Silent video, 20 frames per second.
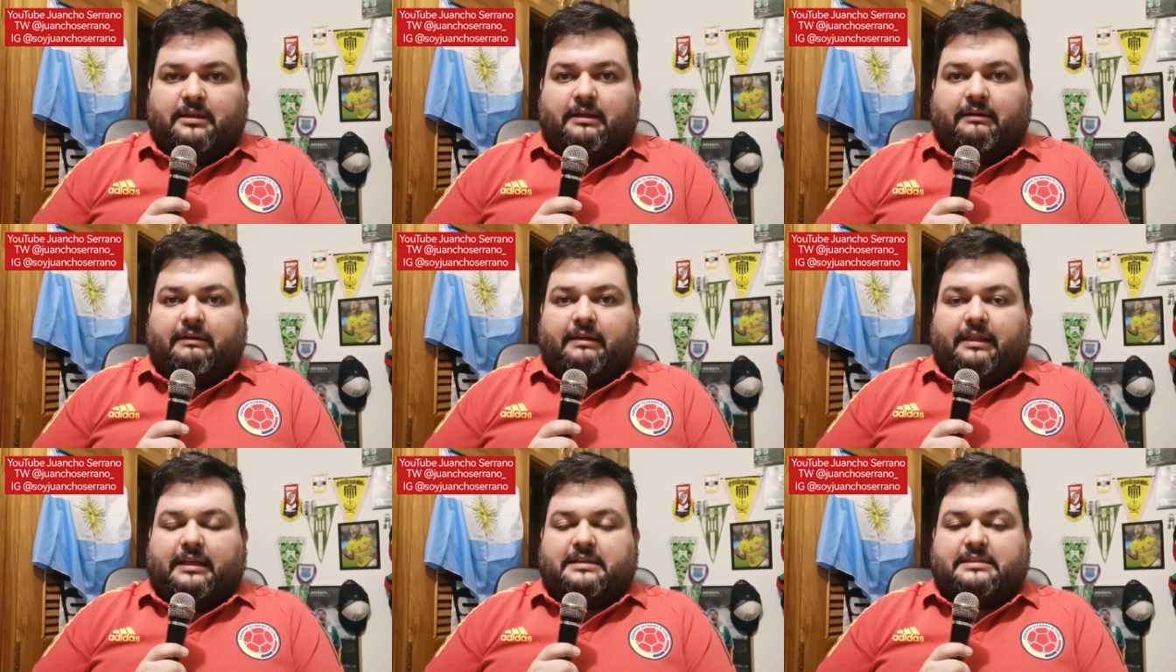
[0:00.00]

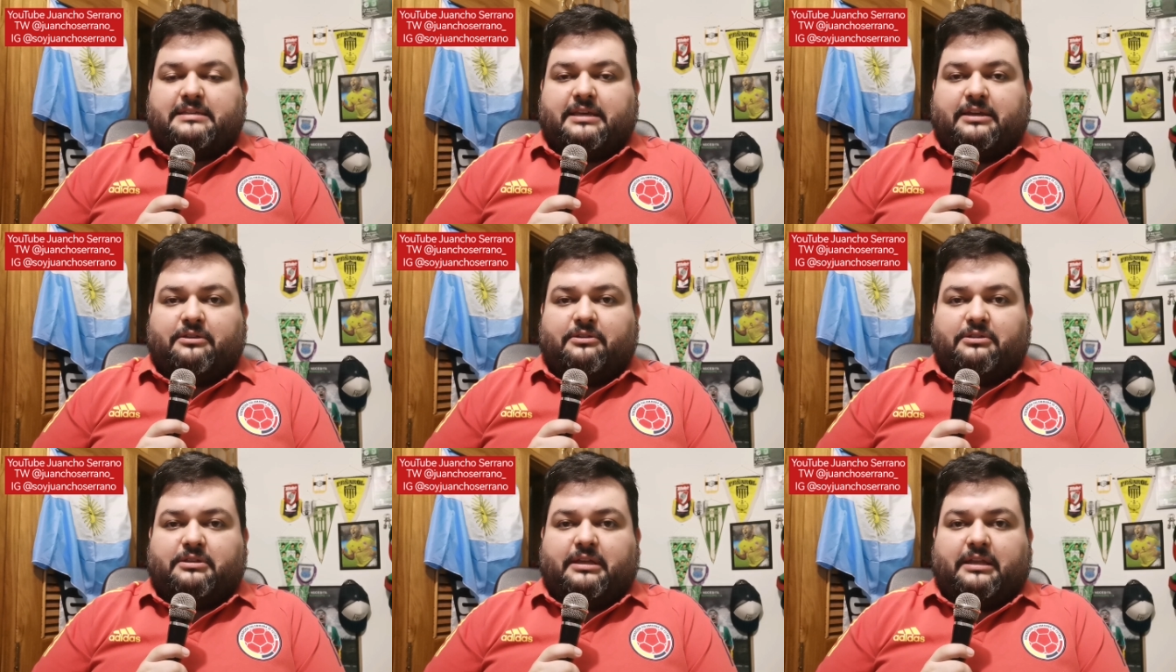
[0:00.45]
La verdad es
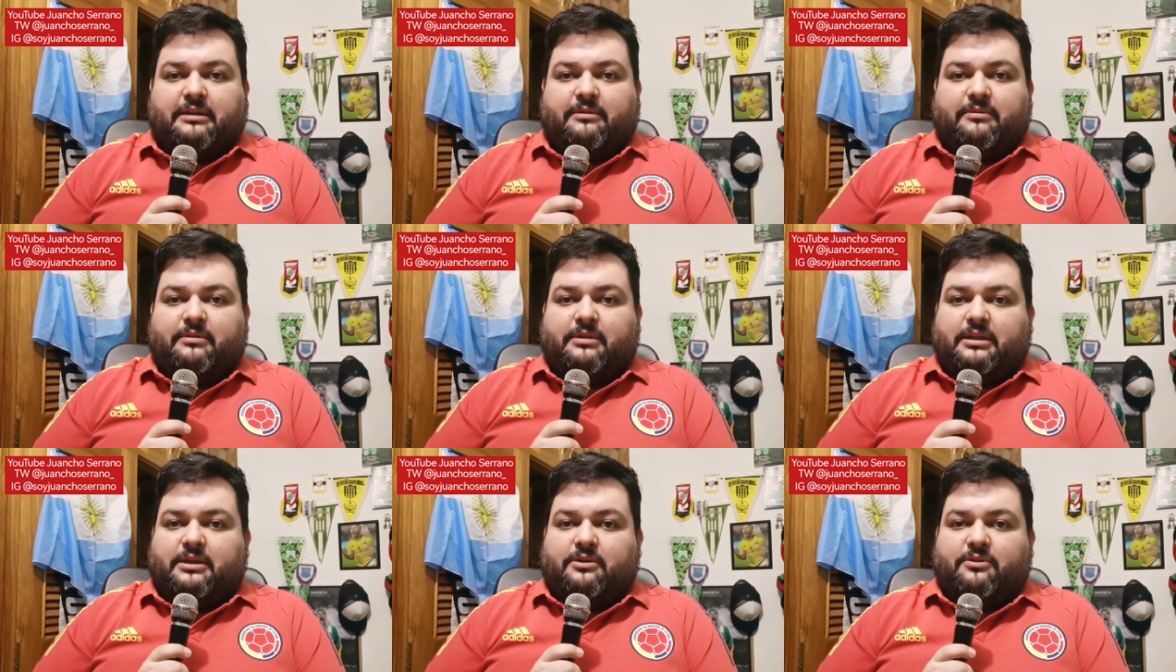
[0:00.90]
que no
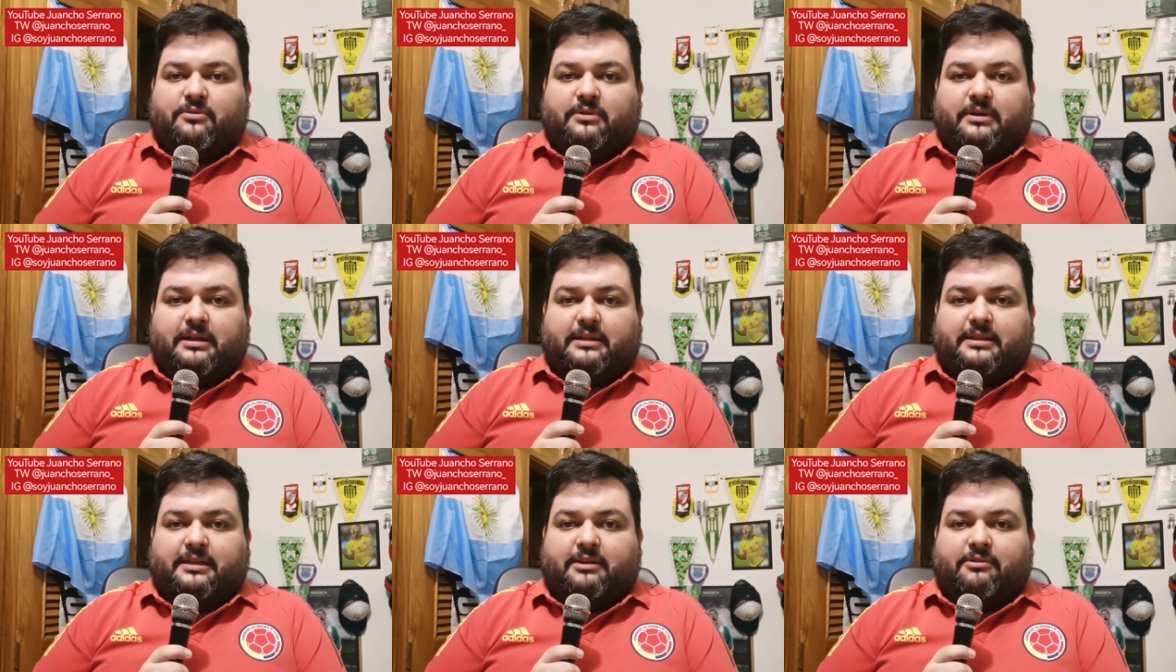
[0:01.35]
tiene
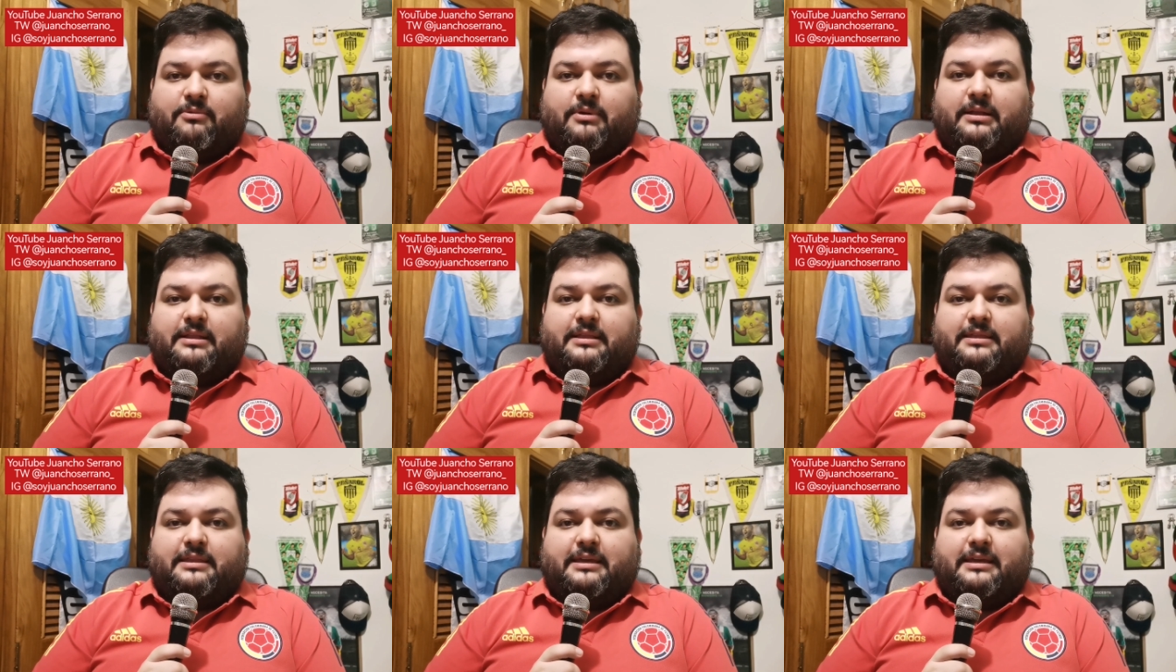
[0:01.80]
ningún
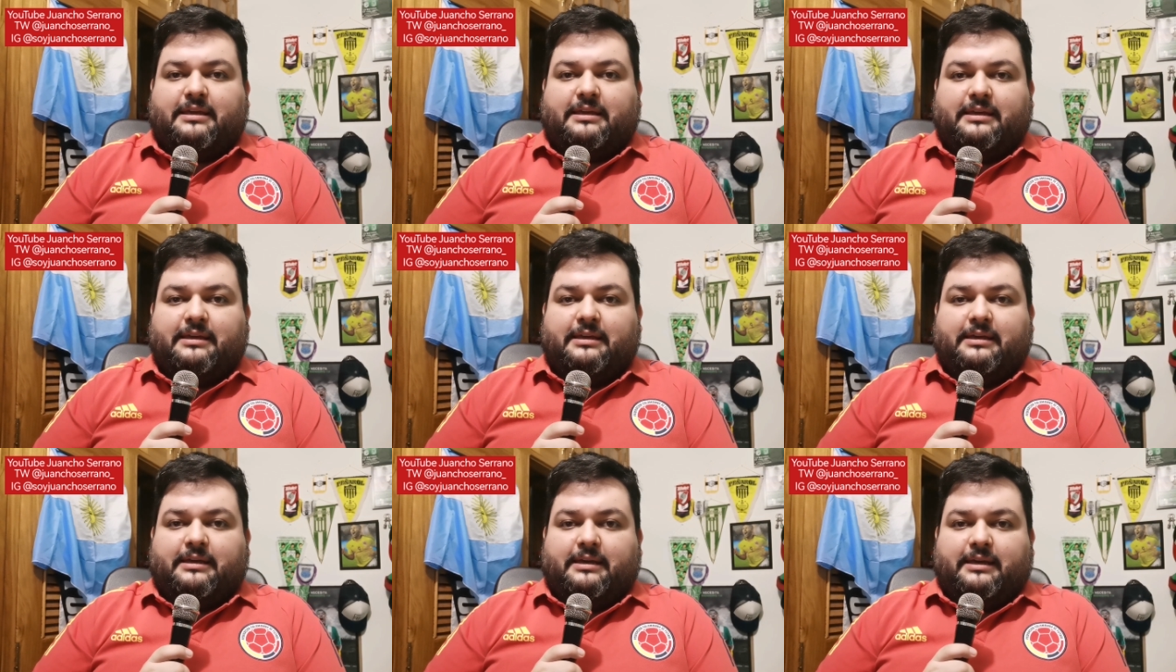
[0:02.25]

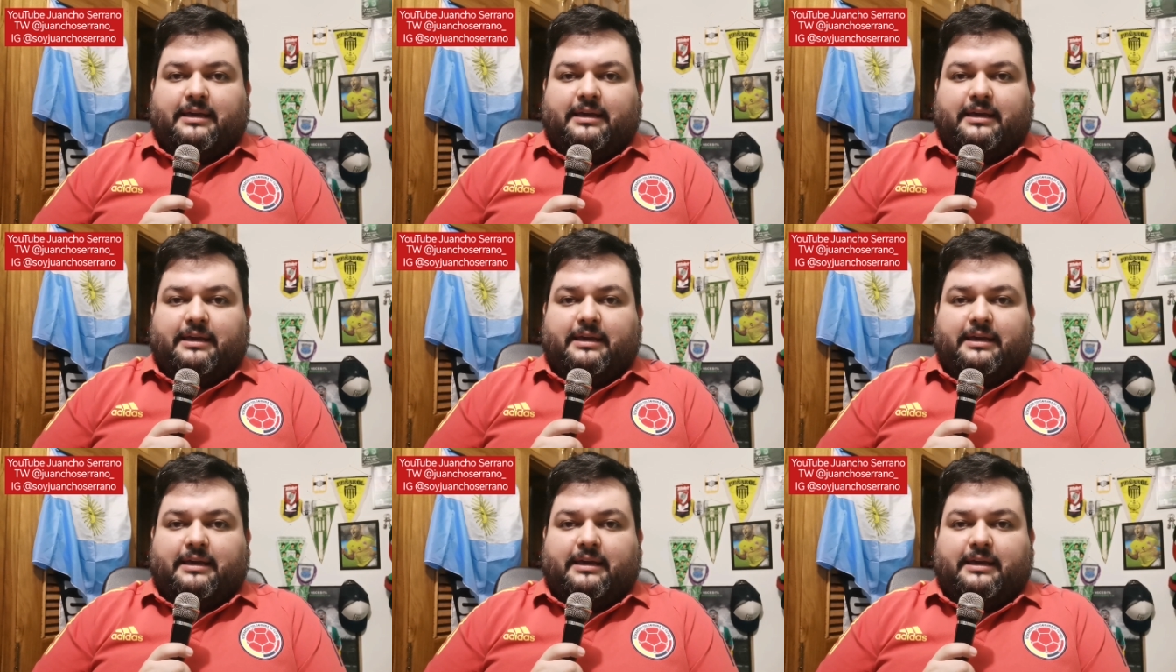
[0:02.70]
atenuante,